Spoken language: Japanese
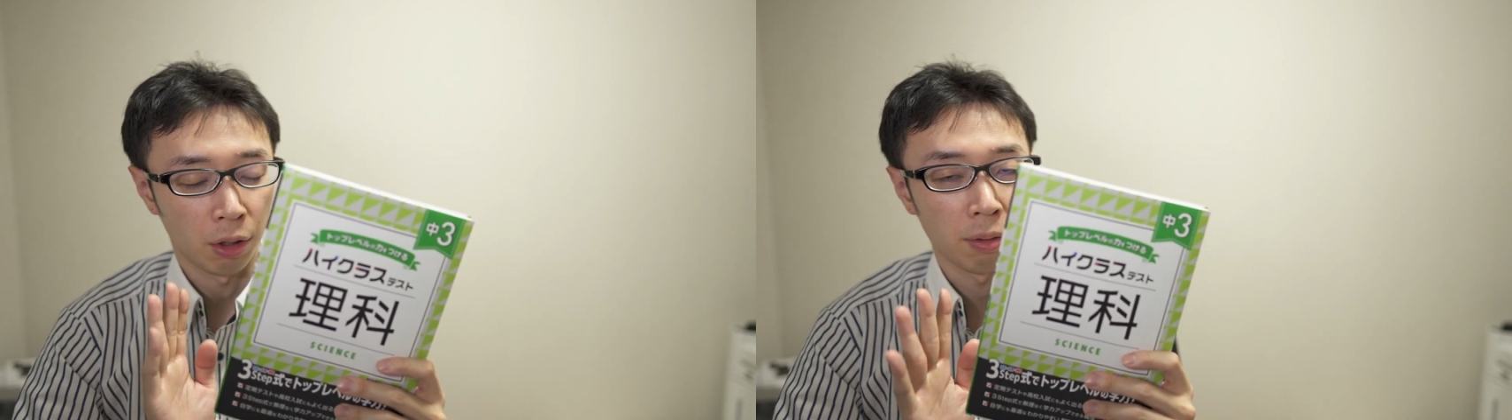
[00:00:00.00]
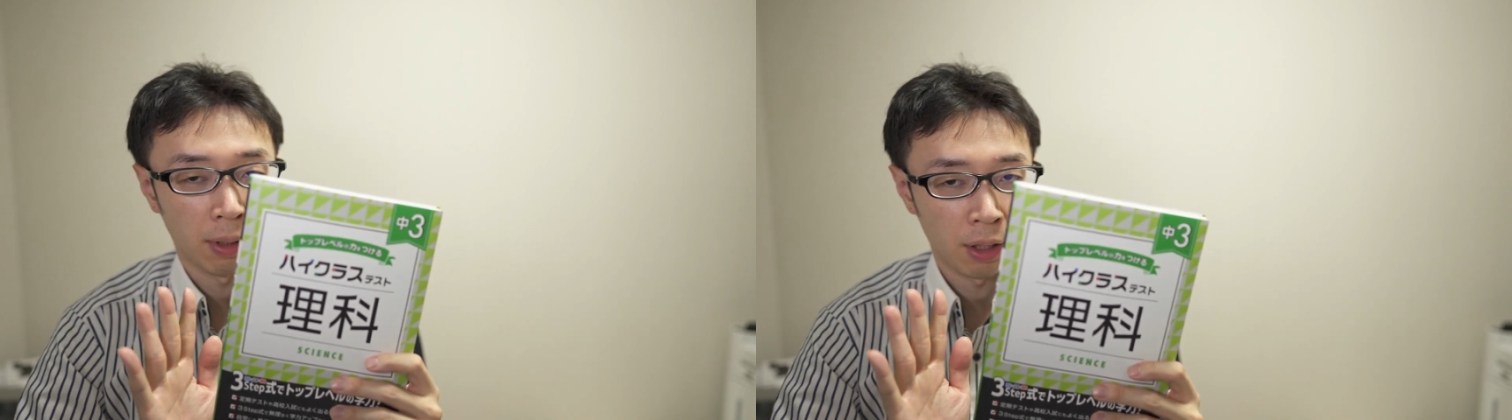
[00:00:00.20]

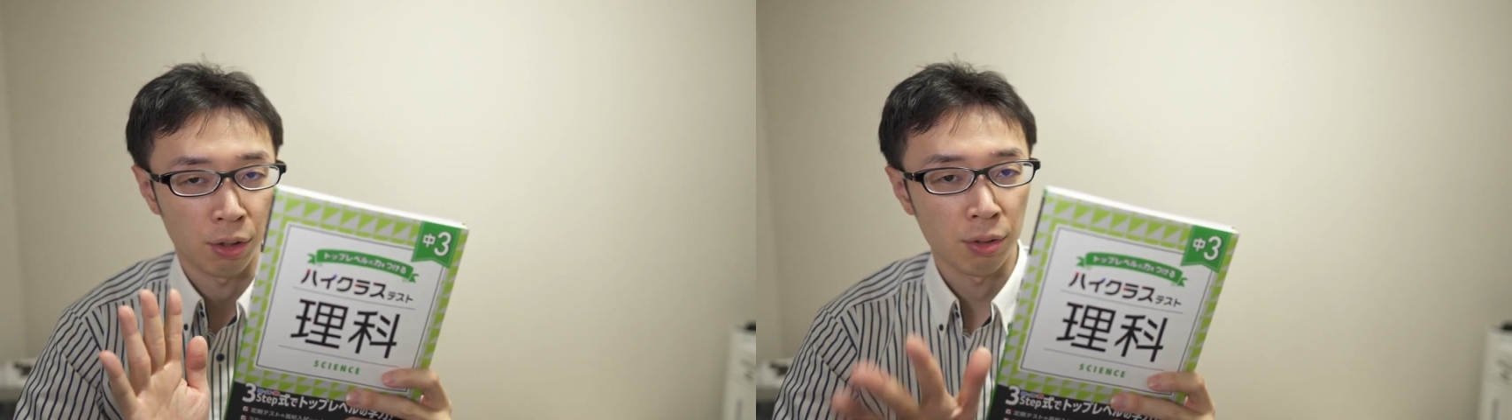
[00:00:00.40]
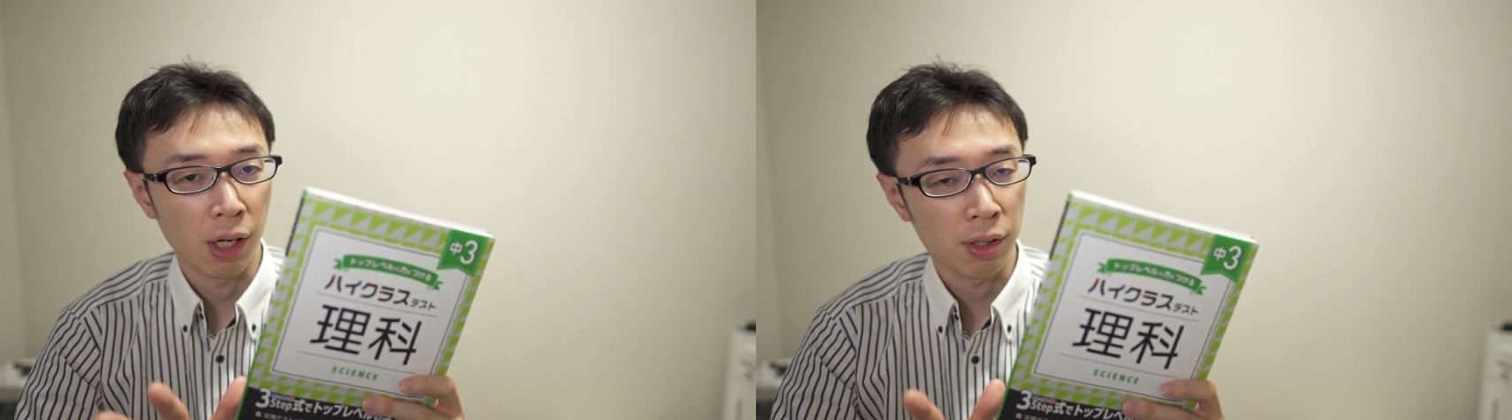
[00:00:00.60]
例えばね、
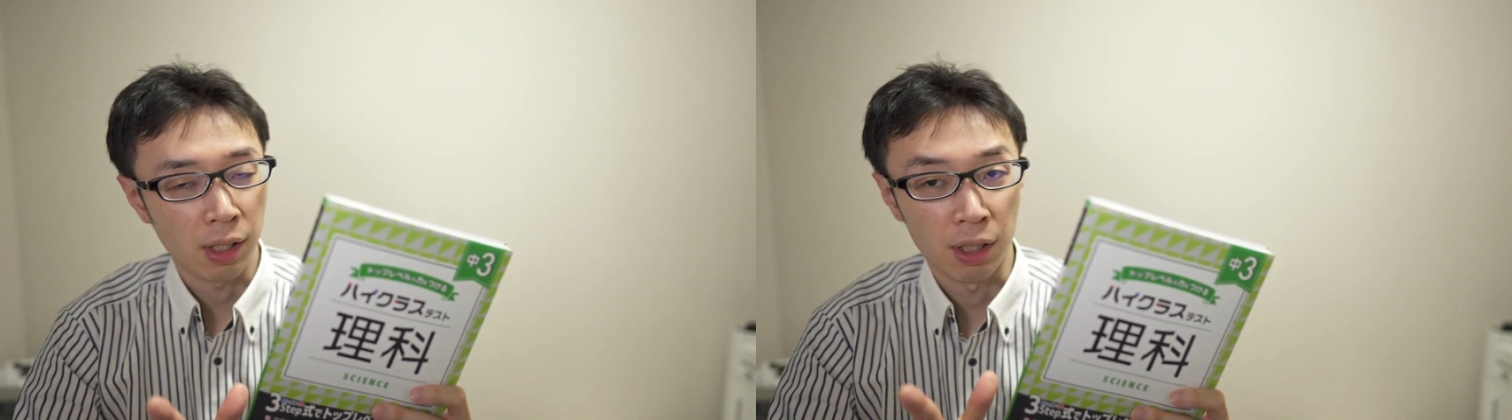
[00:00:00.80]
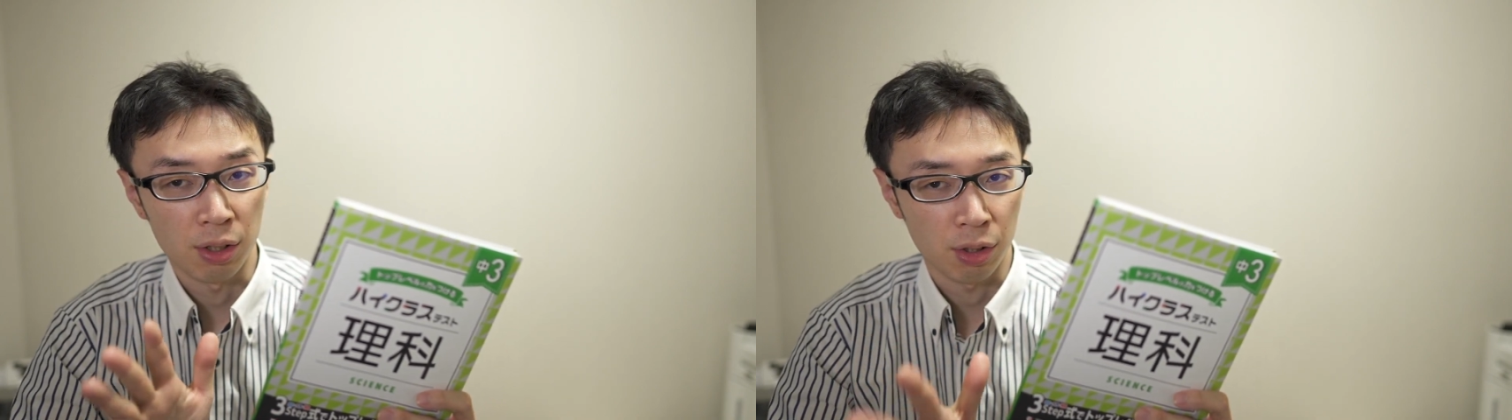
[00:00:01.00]
中学
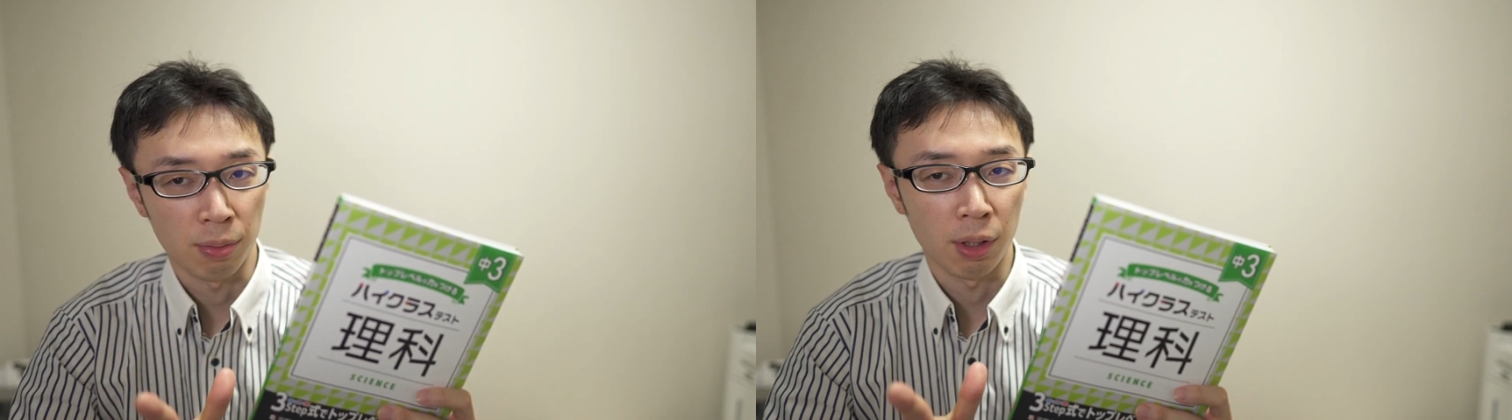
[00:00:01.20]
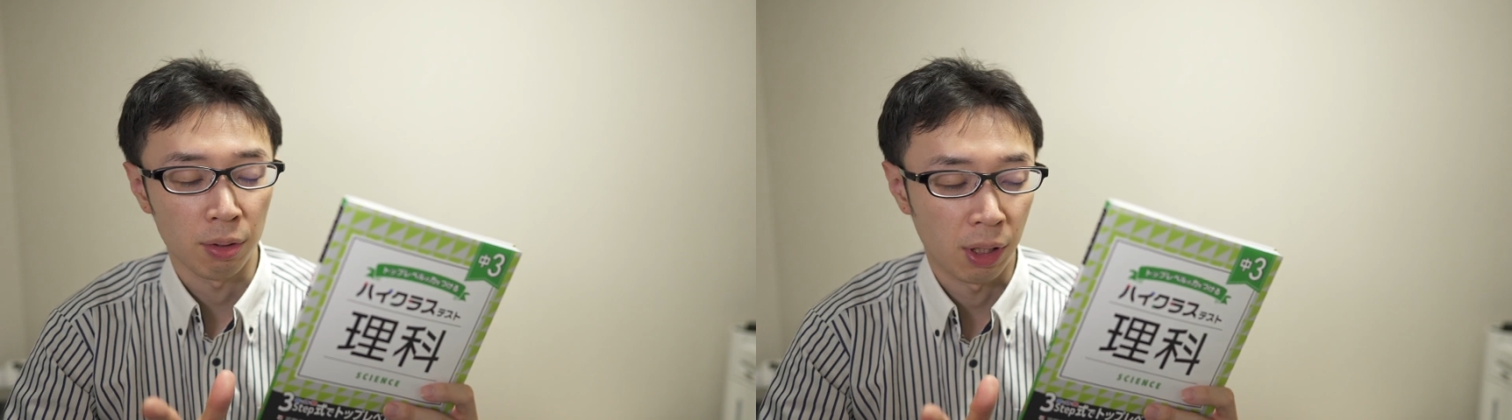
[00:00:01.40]
生に進
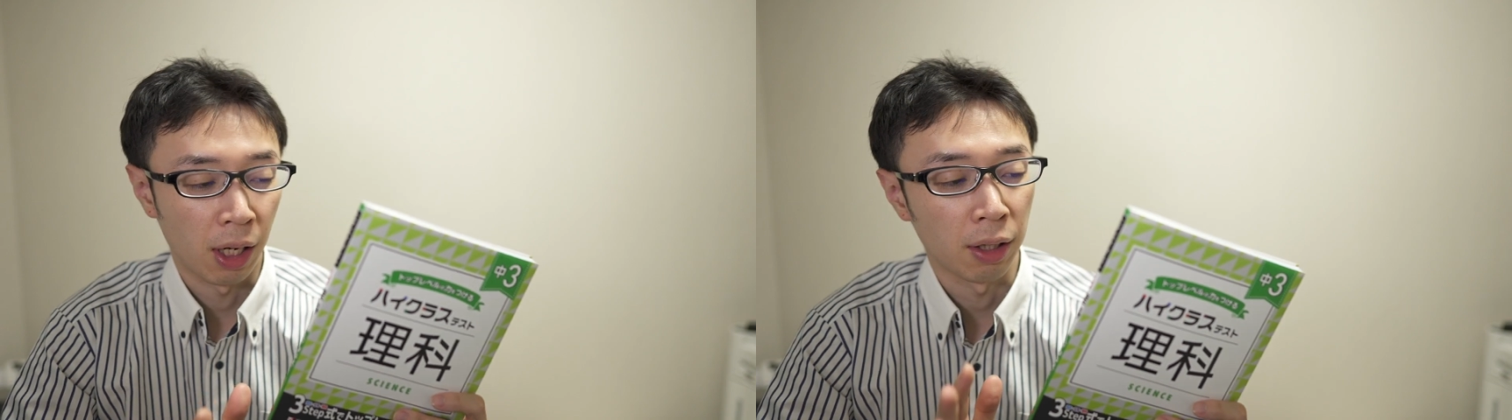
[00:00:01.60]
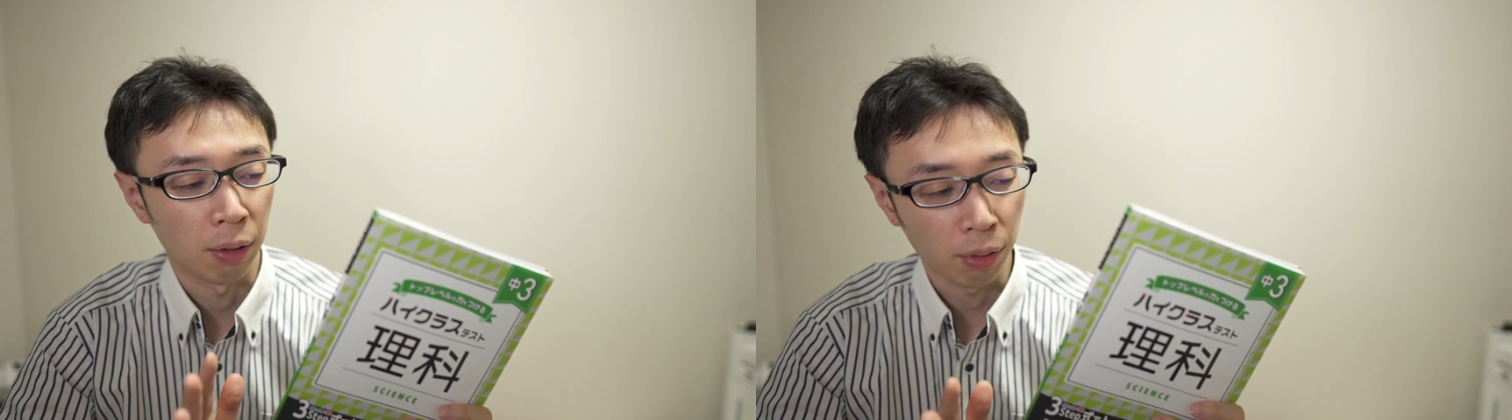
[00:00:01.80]
めるって
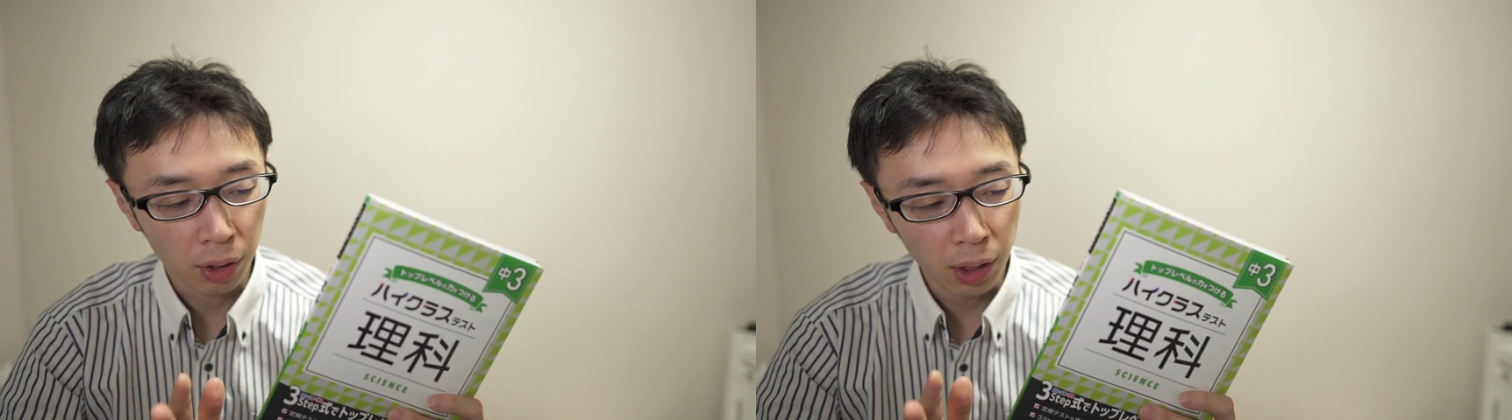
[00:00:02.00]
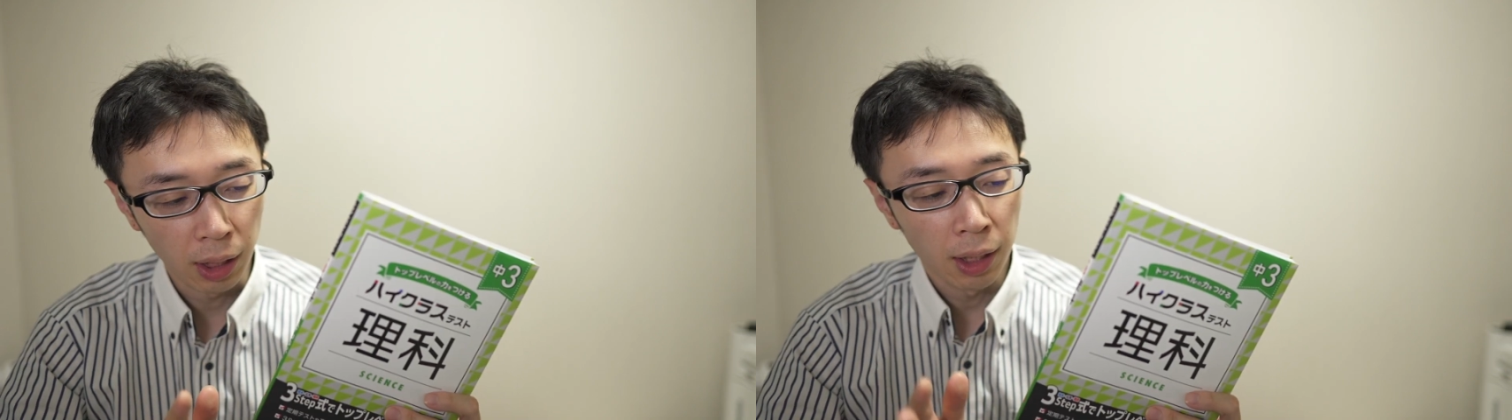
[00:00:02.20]
なった時
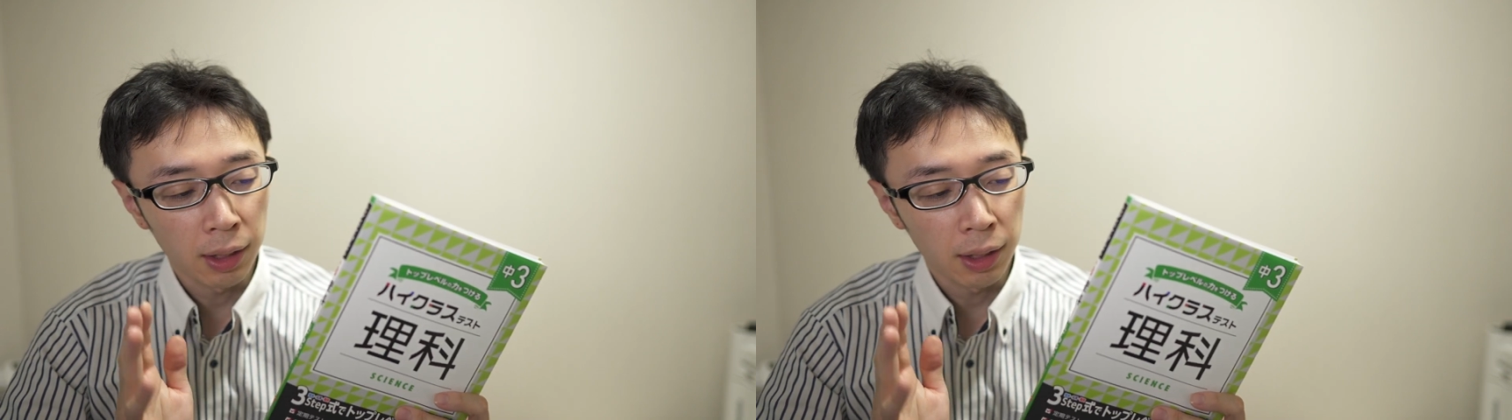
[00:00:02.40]
に、